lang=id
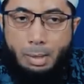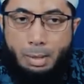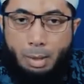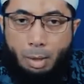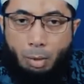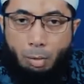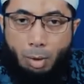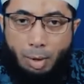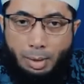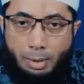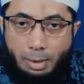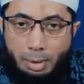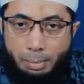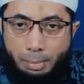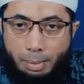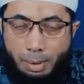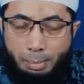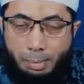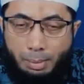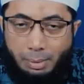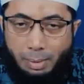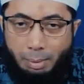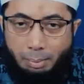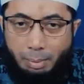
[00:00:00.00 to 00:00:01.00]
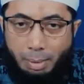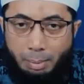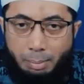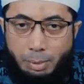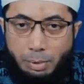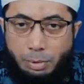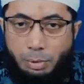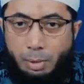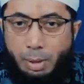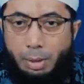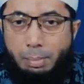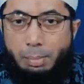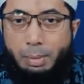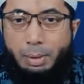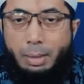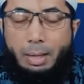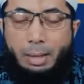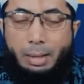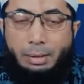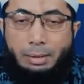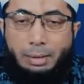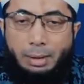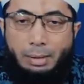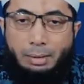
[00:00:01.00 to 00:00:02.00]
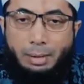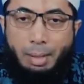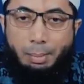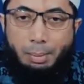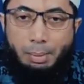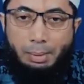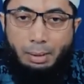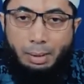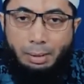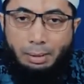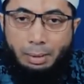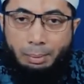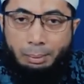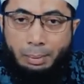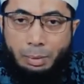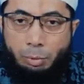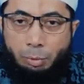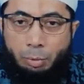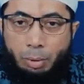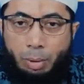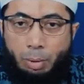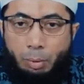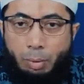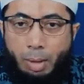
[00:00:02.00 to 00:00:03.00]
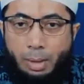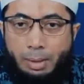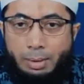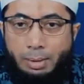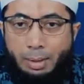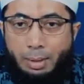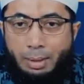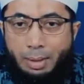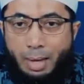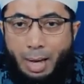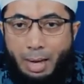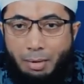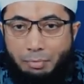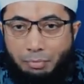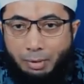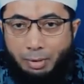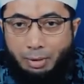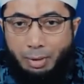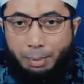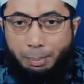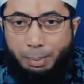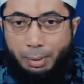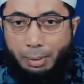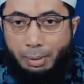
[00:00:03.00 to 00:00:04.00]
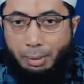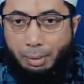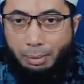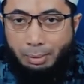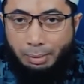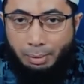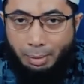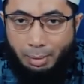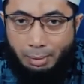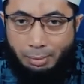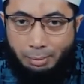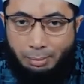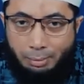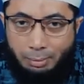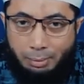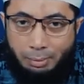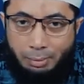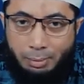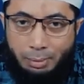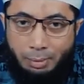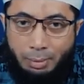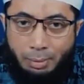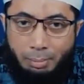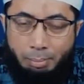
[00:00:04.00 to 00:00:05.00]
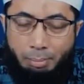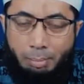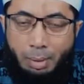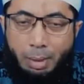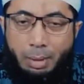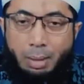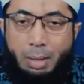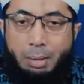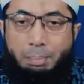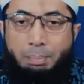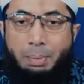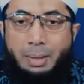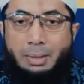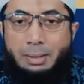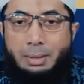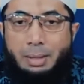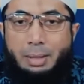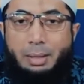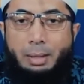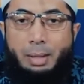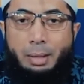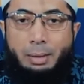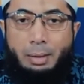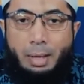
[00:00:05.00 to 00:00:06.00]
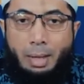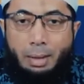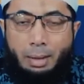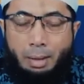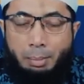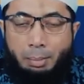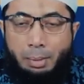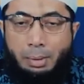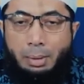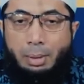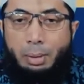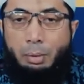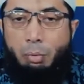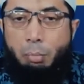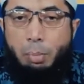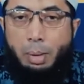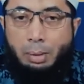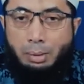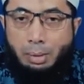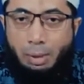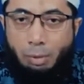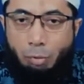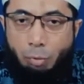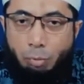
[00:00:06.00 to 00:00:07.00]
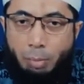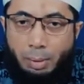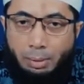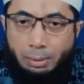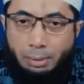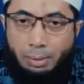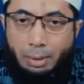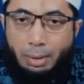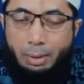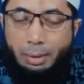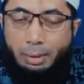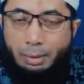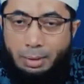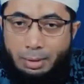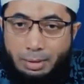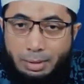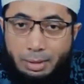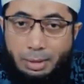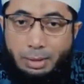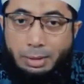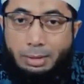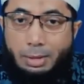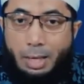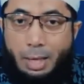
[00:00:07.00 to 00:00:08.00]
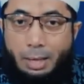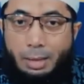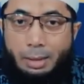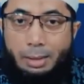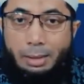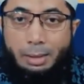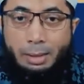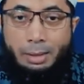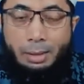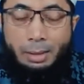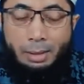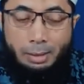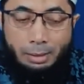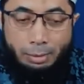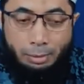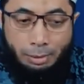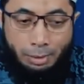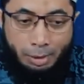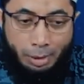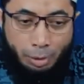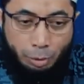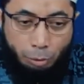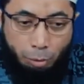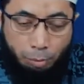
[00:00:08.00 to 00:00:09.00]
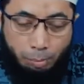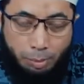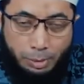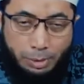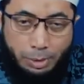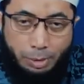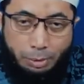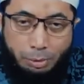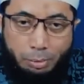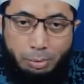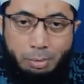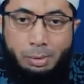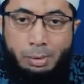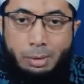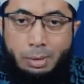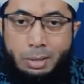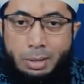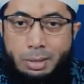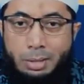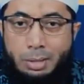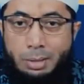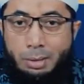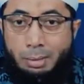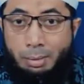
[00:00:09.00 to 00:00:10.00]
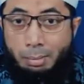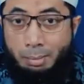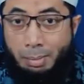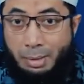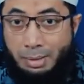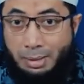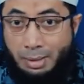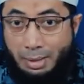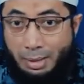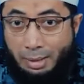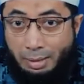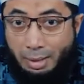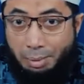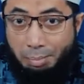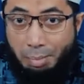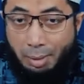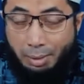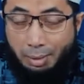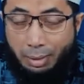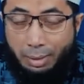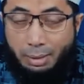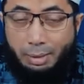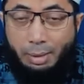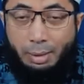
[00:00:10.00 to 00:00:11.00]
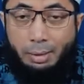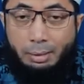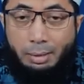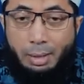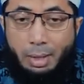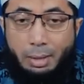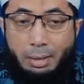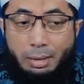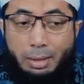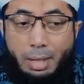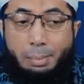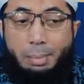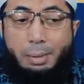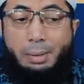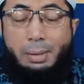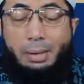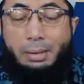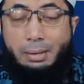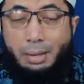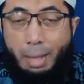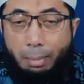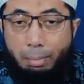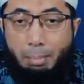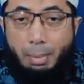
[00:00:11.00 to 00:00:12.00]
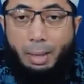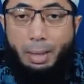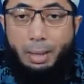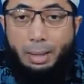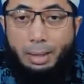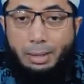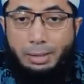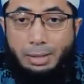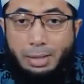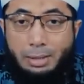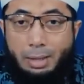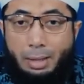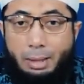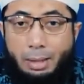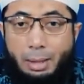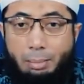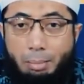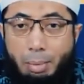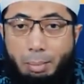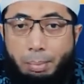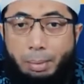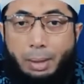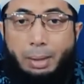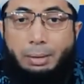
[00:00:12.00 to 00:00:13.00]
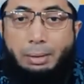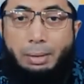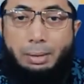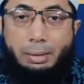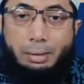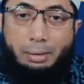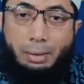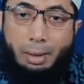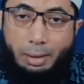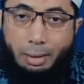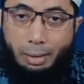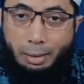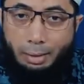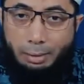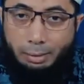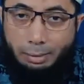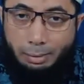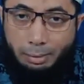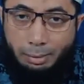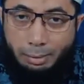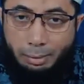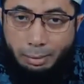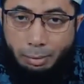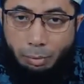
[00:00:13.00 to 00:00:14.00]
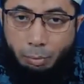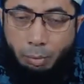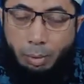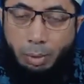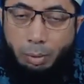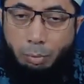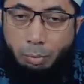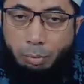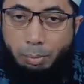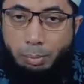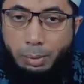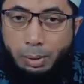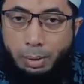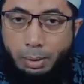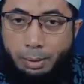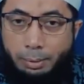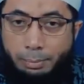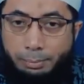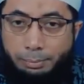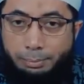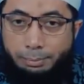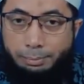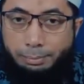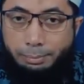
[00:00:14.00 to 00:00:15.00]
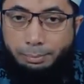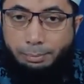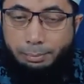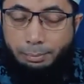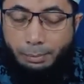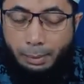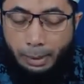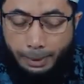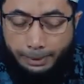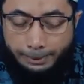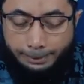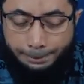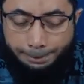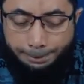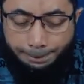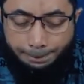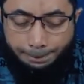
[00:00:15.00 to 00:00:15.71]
Kalau Anda beriman dan beramal soleh maka akan jadi taman dari taman surga. Kalau Anda kafir kepada Allah maka pastikan akan menjadi lubang dari lubang neraka dan siksaan. Tidak cukup di situ, pada saat Anda dibangkitkan nanti hari kiamat ditambah lagi siksaan yang lebih berat di neraka nanti. Wa naudzubillah. Yeah.